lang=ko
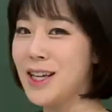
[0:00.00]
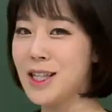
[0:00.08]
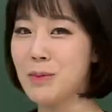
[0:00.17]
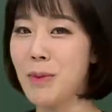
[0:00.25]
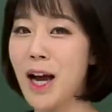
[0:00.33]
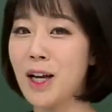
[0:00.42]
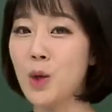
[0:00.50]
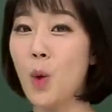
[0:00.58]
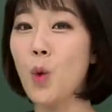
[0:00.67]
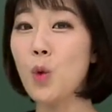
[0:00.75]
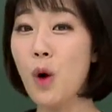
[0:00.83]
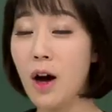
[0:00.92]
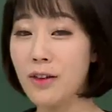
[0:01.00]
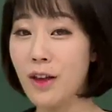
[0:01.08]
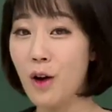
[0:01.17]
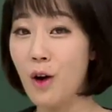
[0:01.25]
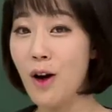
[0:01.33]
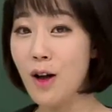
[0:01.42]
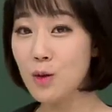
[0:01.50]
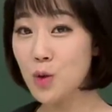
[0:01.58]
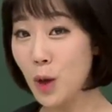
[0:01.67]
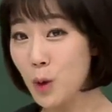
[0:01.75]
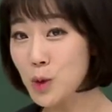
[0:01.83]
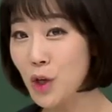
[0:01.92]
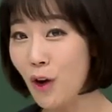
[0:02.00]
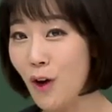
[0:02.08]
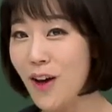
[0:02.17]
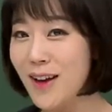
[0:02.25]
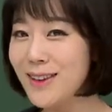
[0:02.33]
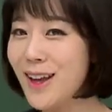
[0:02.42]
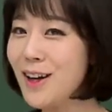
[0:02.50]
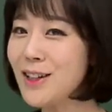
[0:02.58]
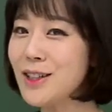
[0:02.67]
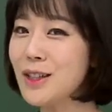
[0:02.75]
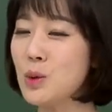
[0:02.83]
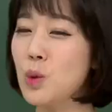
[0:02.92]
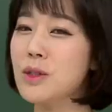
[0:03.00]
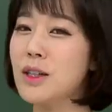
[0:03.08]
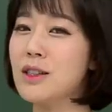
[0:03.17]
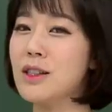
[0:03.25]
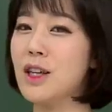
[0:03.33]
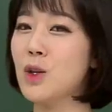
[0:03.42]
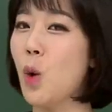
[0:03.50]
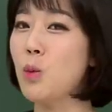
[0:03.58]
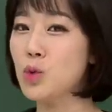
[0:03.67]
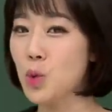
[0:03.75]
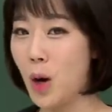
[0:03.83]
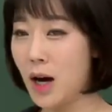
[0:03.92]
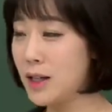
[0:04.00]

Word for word: is mild, 온화하요 최고죠. 땅은 농사짓기에 너무 좋아.